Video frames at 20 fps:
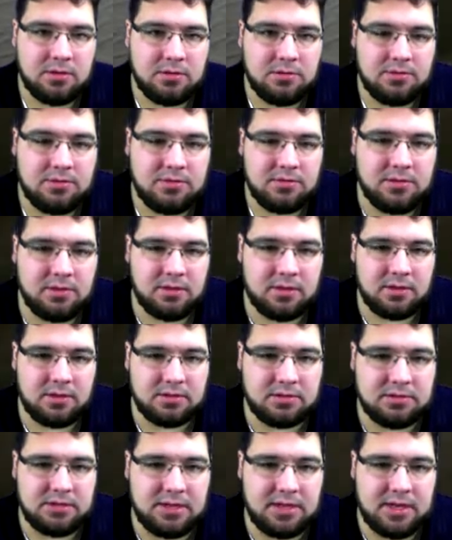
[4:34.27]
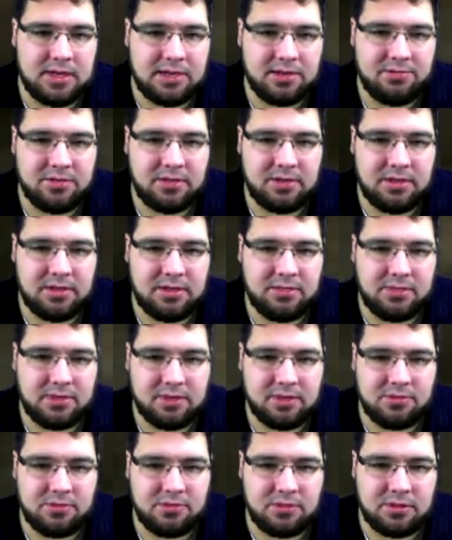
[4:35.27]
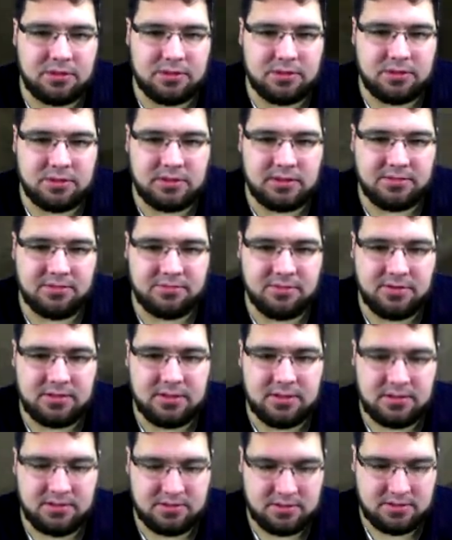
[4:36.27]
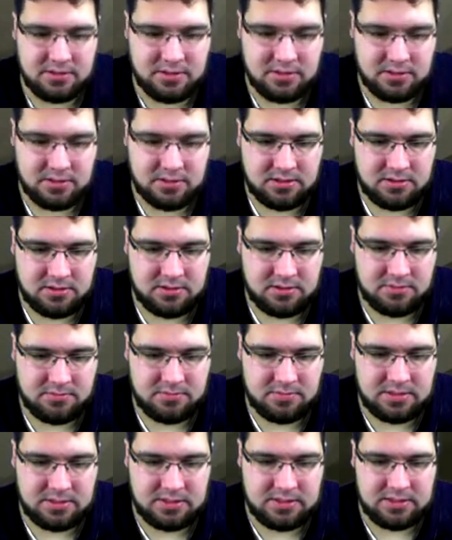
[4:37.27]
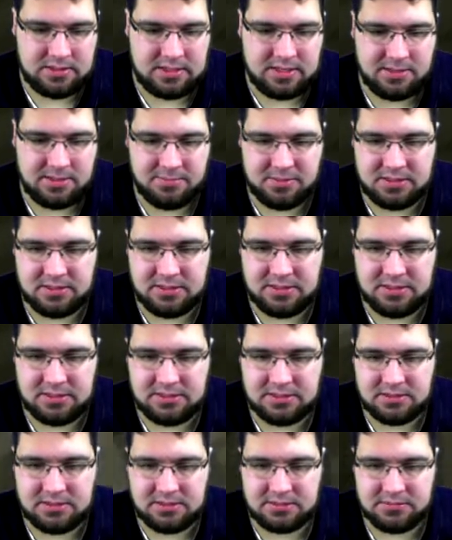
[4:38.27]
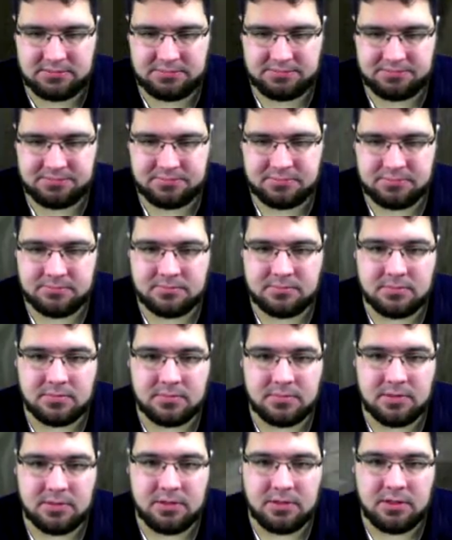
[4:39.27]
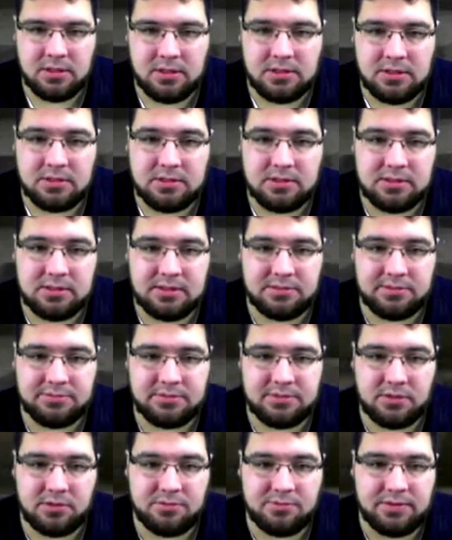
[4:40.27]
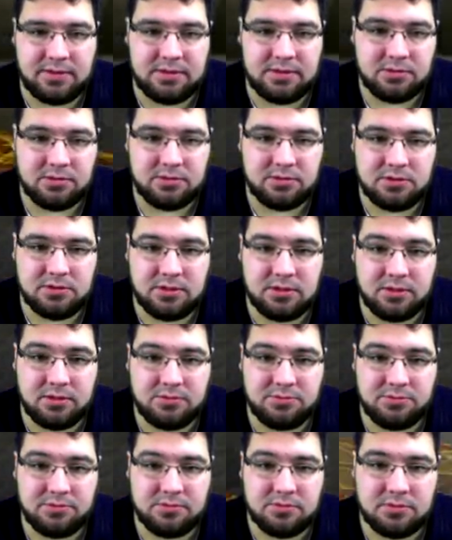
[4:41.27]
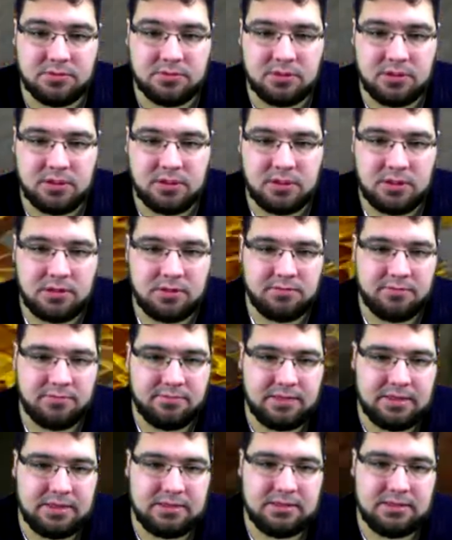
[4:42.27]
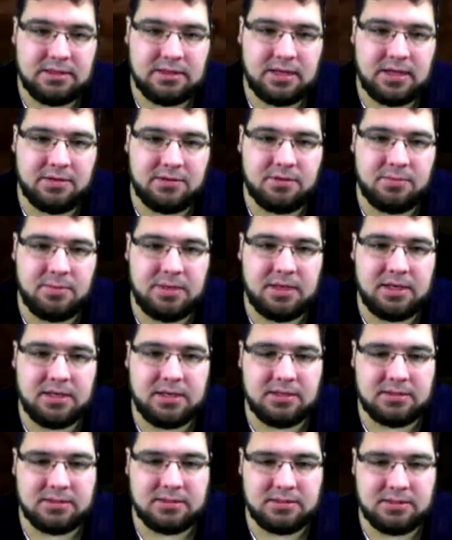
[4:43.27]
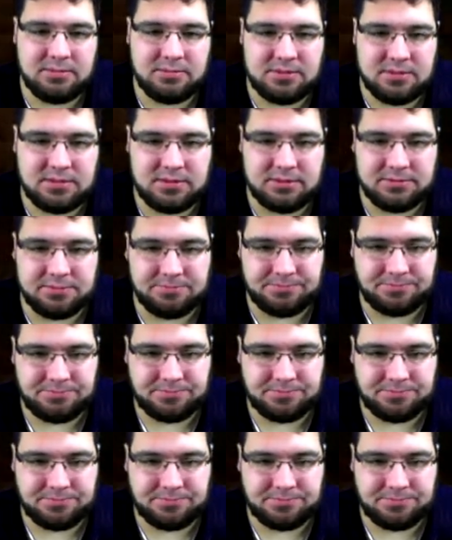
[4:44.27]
So, die Lava nehmen wir natürlich, lassen wir hier. Ähm, gegen die habe ich nichts die darf da auch weiter runterlaufen, weil die Lava mir halt in dem Sinne,